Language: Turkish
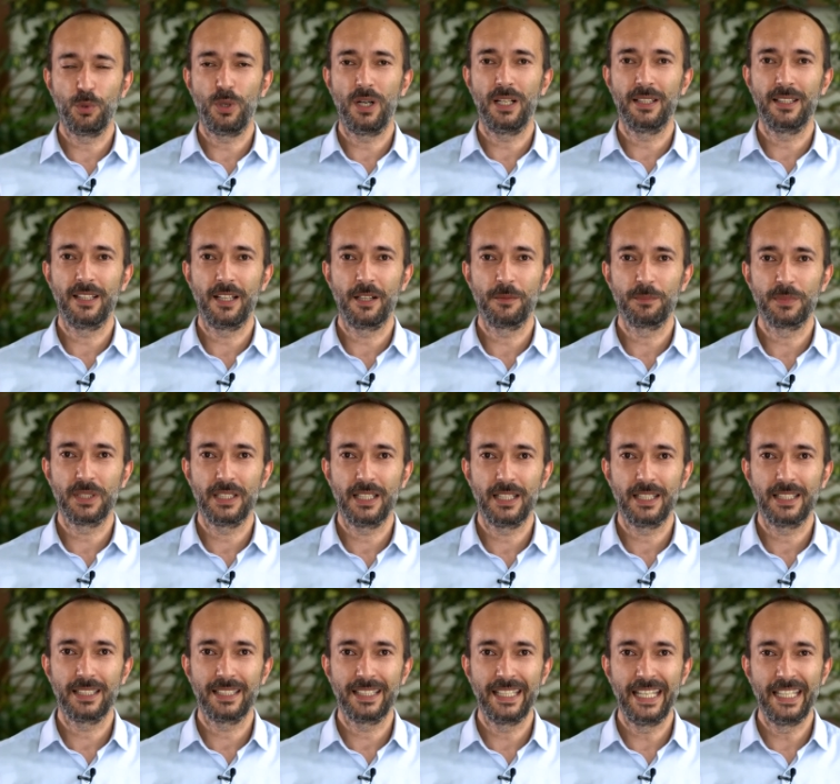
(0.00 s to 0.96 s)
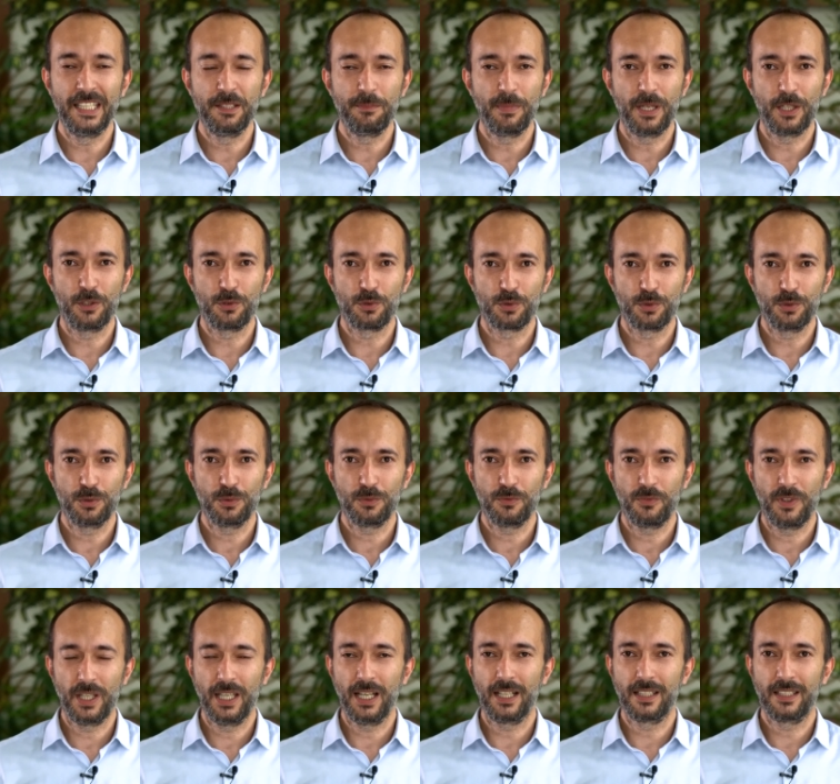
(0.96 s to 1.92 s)
bu anlamda yeni mezun
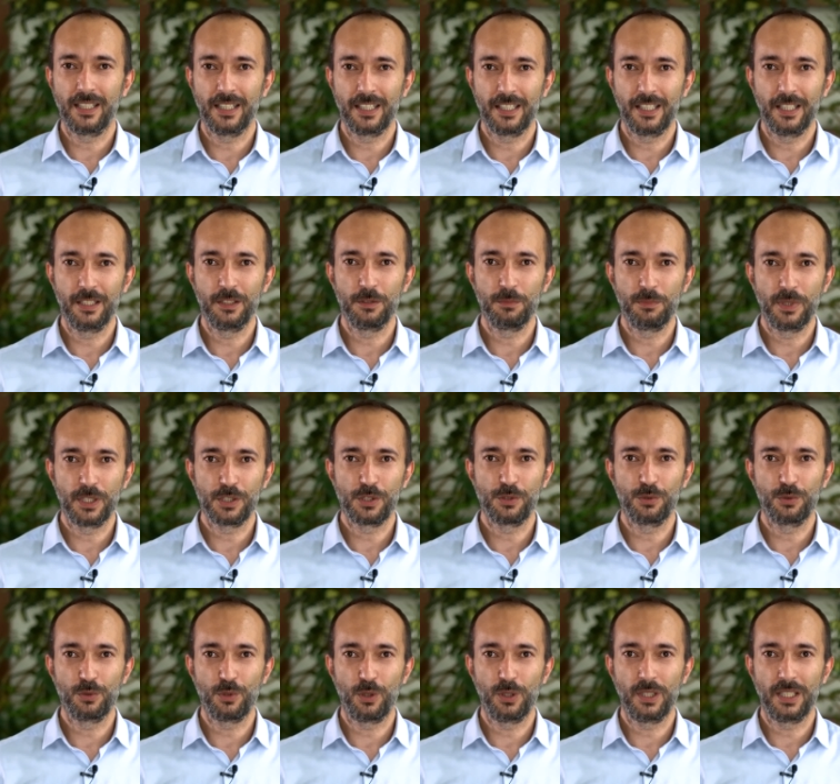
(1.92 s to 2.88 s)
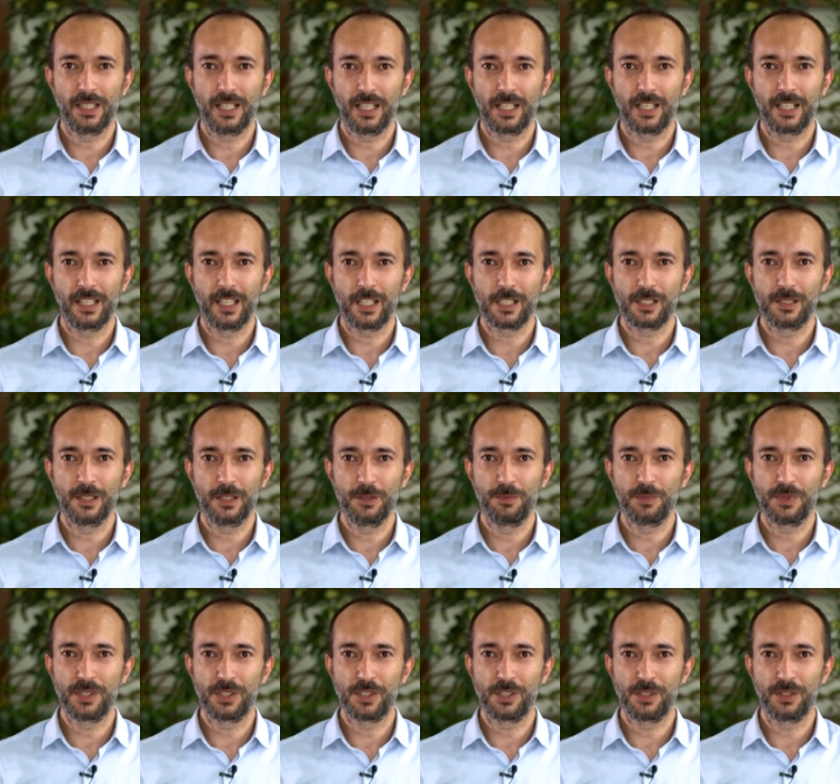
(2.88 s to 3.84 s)
veya kariyerinin başında olan
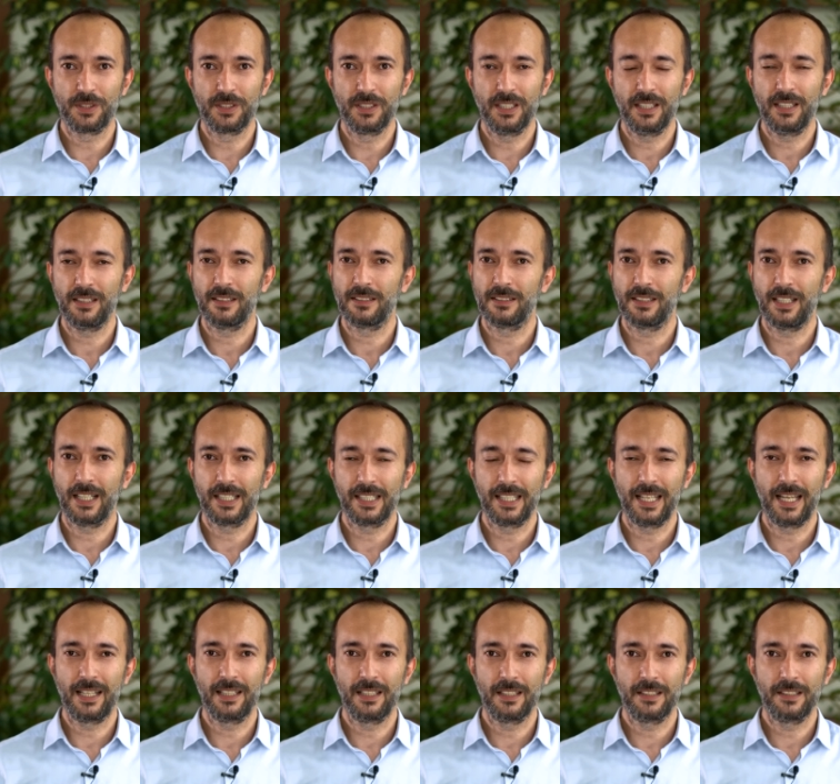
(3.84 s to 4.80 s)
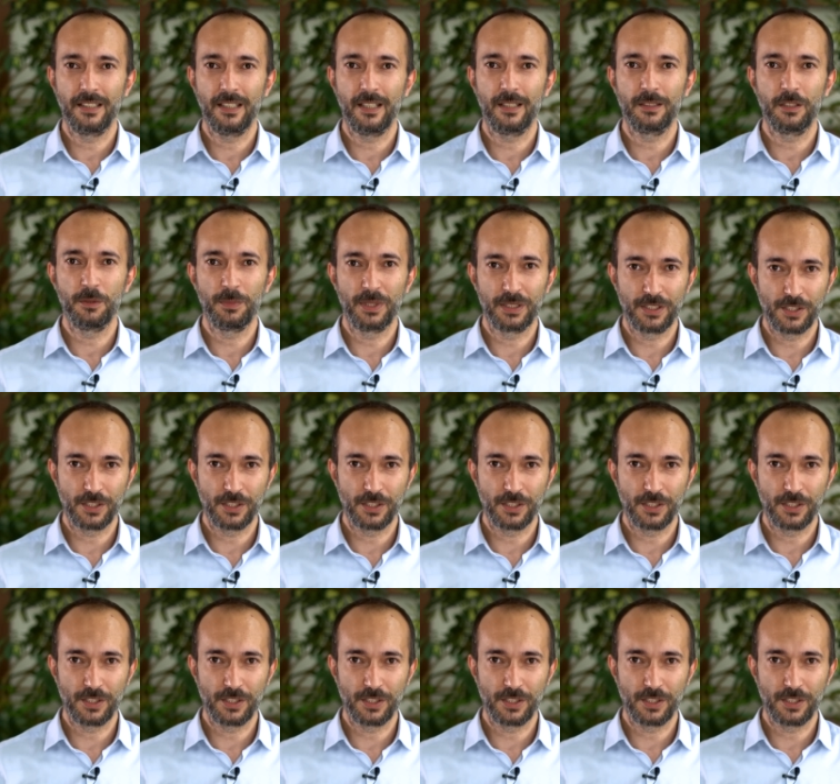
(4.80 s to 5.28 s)
arkadaşlarımız için de kariyerlerine adım